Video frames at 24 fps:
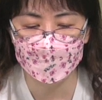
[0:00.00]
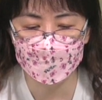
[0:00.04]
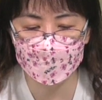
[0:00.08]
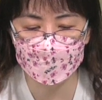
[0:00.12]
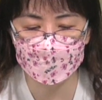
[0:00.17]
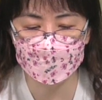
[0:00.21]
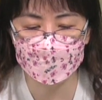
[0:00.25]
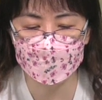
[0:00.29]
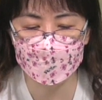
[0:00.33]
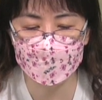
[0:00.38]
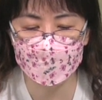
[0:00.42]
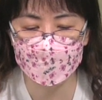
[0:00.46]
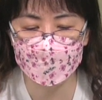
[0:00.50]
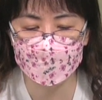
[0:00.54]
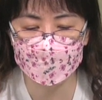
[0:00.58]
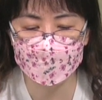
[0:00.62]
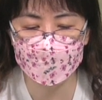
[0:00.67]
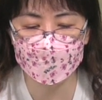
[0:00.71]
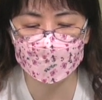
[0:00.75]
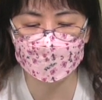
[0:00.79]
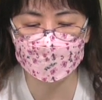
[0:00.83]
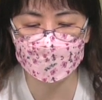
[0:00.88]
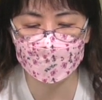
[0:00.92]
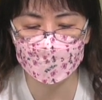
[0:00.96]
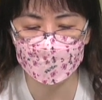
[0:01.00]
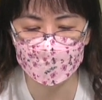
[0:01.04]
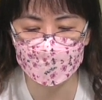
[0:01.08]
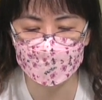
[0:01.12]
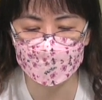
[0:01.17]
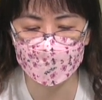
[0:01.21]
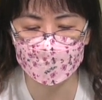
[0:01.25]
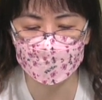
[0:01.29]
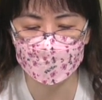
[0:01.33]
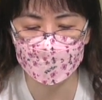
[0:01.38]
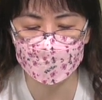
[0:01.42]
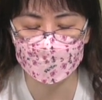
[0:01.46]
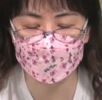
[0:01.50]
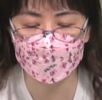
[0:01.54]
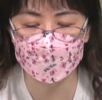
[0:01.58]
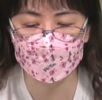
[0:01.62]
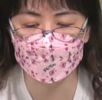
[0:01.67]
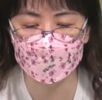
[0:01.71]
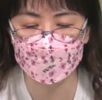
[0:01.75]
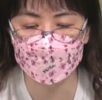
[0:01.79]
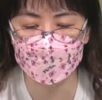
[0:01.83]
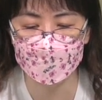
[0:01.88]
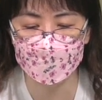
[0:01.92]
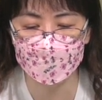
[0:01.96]
并且看见神的
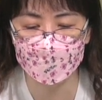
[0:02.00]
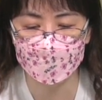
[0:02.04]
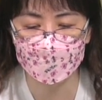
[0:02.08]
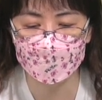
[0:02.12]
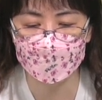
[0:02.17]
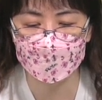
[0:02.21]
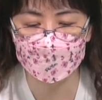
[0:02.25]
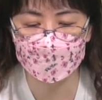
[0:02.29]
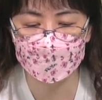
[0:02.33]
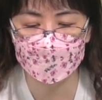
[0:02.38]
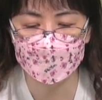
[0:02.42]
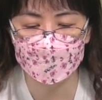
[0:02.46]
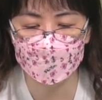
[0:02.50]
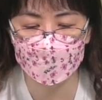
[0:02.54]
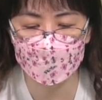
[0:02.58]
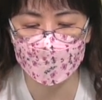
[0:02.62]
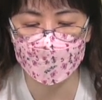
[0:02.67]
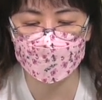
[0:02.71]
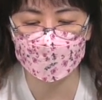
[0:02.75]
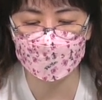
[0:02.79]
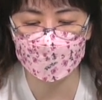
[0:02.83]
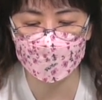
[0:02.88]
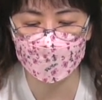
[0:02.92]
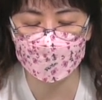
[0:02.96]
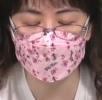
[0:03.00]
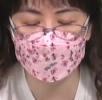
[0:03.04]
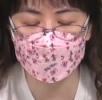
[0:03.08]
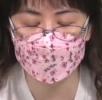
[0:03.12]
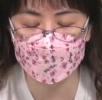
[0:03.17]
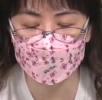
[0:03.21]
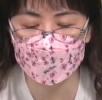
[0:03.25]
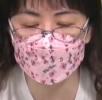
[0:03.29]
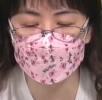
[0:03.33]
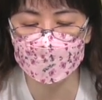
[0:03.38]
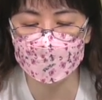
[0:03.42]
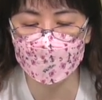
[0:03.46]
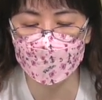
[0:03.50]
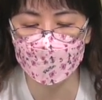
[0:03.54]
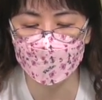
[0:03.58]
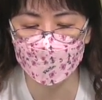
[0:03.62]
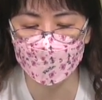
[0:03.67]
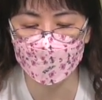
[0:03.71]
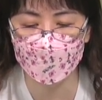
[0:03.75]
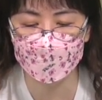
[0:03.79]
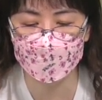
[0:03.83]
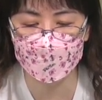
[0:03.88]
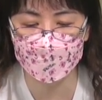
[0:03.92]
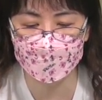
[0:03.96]
能力。主啊，求你恩待
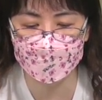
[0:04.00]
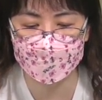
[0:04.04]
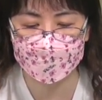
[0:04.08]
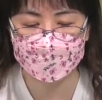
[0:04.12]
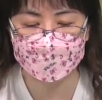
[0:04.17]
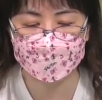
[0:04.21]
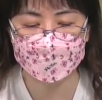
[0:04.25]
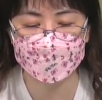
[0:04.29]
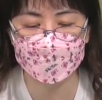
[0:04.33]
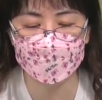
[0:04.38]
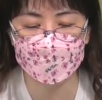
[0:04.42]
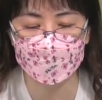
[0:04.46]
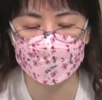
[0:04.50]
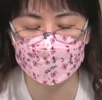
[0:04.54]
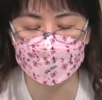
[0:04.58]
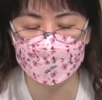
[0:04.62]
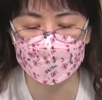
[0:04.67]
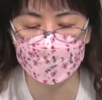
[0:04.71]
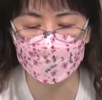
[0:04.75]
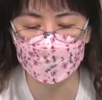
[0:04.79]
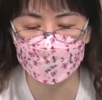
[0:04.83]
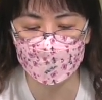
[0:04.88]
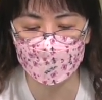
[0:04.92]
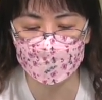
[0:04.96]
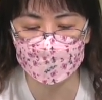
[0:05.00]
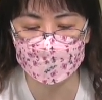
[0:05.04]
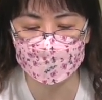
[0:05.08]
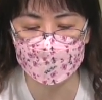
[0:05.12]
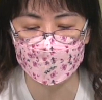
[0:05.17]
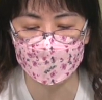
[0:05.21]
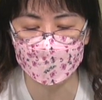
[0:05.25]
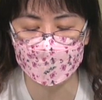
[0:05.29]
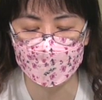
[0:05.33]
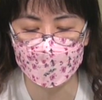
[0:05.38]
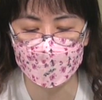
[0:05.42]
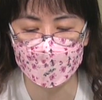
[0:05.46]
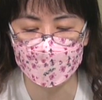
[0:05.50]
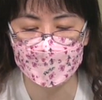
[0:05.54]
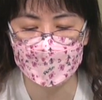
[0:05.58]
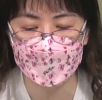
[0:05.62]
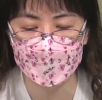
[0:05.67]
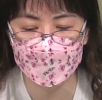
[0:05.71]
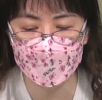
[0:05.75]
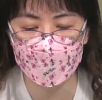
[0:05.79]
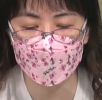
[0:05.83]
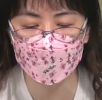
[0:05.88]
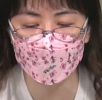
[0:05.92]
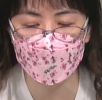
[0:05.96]
我们每一个弟兄姐妹，
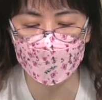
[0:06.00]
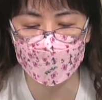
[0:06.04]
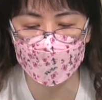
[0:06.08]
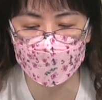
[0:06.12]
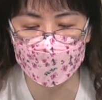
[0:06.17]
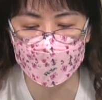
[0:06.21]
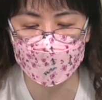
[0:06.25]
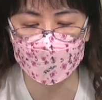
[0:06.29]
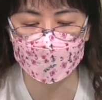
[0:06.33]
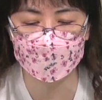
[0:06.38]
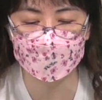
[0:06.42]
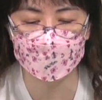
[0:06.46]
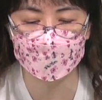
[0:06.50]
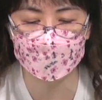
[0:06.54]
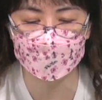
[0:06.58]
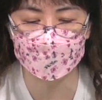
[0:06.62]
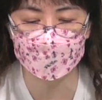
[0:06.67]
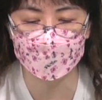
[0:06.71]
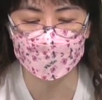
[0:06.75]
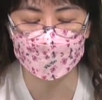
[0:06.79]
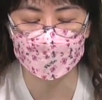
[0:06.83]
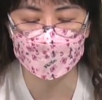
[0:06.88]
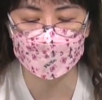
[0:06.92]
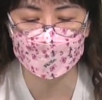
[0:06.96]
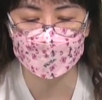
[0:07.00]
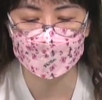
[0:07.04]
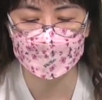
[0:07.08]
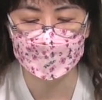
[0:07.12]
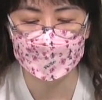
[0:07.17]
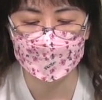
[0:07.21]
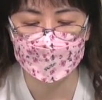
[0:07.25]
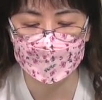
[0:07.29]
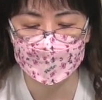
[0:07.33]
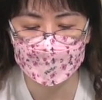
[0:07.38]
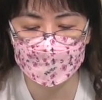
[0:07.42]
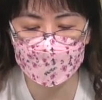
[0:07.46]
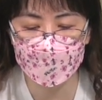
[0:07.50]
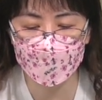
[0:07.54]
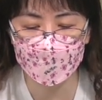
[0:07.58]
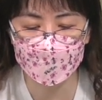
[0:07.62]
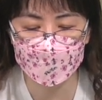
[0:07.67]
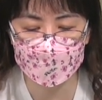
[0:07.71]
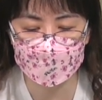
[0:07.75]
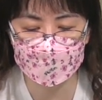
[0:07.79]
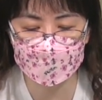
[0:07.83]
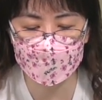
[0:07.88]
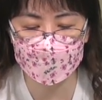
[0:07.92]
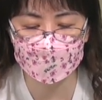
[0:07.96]
包括孩子。让
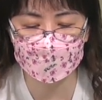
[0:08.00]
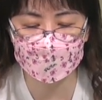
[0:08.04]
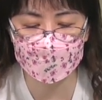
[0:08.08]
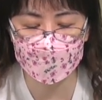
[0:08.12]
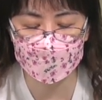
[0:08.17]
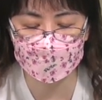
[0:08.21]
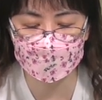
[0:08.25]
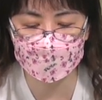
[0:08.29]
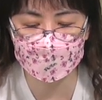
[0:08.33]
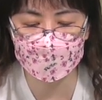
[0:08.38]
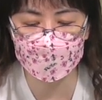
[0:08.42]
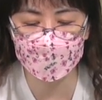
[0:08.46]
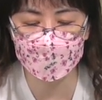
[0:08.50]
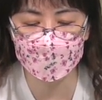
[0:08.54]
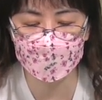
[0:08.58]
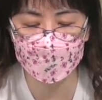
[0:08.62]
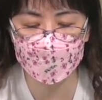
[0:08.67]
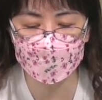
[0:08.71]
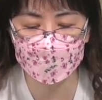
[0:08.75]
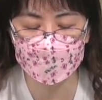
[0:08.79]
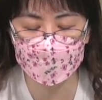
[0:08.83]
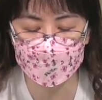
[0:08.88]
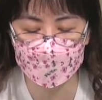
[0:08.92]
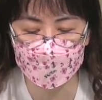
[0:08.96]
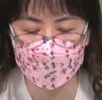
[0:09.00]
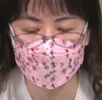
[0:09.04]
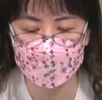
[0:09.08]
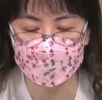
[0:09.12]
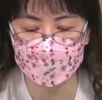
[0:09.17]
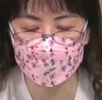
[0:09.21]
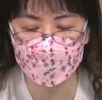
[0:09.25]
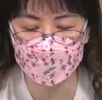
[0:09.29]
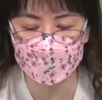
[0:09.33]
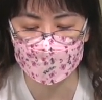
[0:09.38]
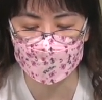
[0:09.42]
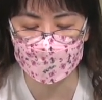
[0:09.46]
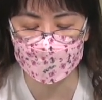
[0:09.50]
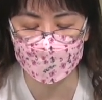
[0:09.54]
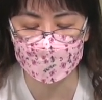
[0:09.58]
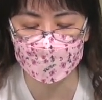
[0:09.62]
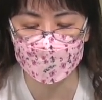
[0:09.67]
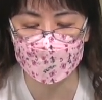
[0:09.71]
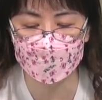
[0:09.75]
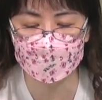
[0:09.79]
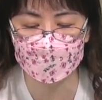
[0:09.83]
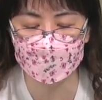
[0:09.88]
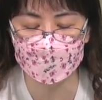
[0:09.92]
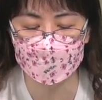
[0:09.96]
我们常常谦卑的来到你的
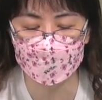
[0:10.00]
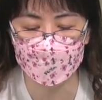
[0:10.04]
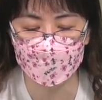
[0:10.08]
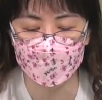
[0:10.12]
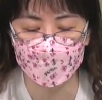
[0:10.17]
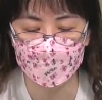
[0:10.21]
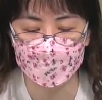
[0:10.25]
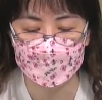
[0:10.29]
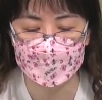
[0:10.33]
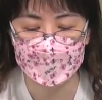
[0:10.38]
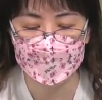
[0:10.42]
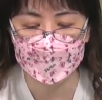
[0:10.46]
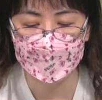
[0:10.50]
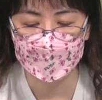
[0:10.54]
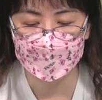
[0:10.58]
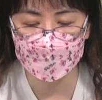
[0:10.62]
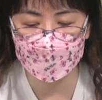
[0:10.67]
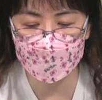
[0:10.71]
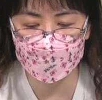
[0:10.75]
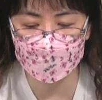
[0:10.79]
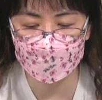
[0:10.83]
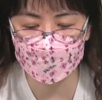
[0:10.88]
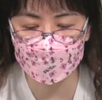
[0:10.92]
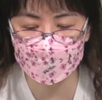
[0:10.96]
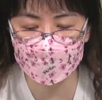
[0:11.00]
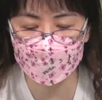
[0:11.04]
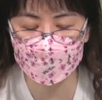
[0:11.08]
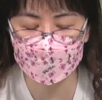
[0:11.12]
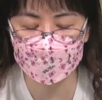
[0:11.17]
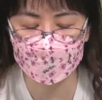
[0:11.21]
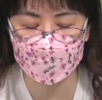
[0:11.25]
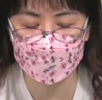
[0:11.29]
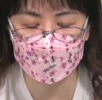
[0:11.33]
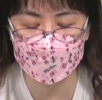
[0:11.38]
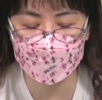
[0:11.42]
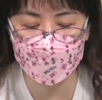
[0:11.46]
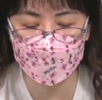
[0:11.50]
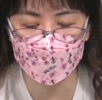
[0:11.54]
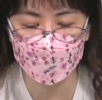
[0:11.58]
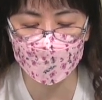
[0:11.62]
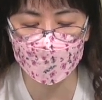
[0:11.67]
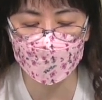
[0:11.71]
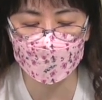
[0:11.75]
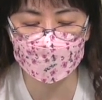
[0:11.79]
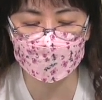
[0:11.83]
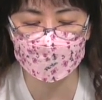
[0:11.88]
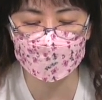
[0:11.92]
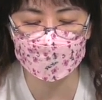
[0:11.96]
面前，让圣灵来
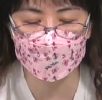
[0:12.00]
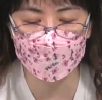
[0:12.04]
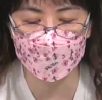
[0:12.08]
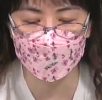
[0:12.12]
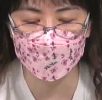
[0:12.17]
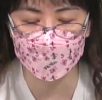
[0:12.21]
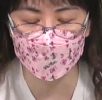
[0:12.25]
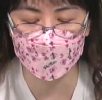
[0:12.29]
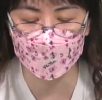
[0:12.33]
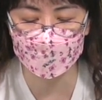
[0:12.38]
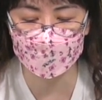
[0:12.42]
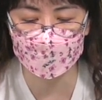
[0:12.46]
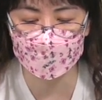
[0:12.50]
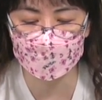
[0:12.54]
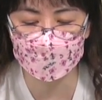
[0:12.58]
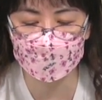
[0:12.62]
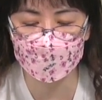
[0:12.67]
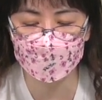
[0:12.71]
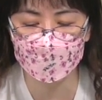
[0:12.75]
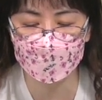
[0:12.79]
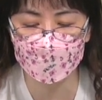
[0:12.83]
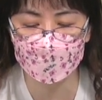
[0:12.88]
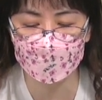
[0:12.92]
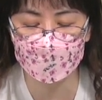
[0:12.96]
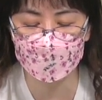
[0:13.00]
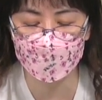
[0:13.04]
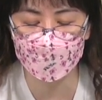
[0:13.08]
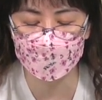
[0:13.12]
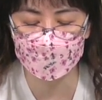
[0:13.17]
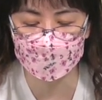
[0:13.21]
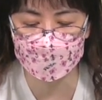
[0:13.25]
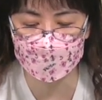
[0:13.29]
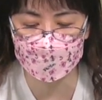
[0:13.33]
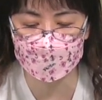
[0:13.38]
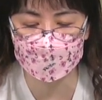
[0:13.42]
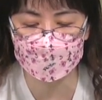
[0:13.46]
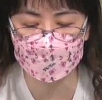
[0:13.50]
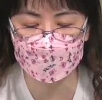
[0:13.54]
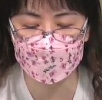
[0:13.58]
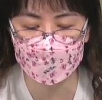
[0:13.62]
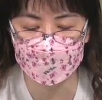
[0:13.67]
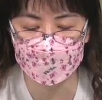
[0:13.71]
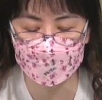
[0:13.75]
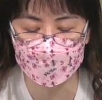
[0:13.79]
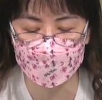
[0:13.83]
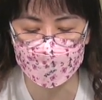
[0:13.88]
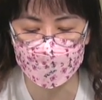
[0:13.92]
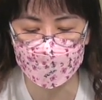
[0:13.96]
光照我们生命中一
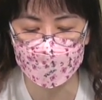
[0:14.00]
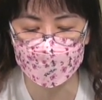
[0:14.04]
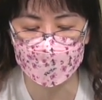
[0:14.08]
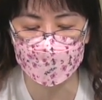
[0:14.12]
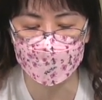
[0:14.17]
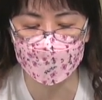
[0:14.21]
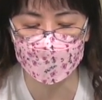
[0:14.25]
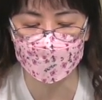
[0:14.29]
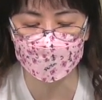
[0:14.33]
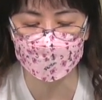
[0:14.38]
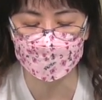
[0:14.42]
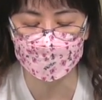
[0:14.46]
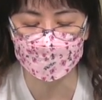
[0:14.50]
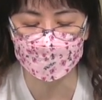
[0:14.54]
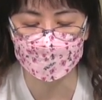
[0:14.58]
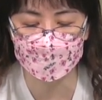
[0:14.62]
切的黑暗，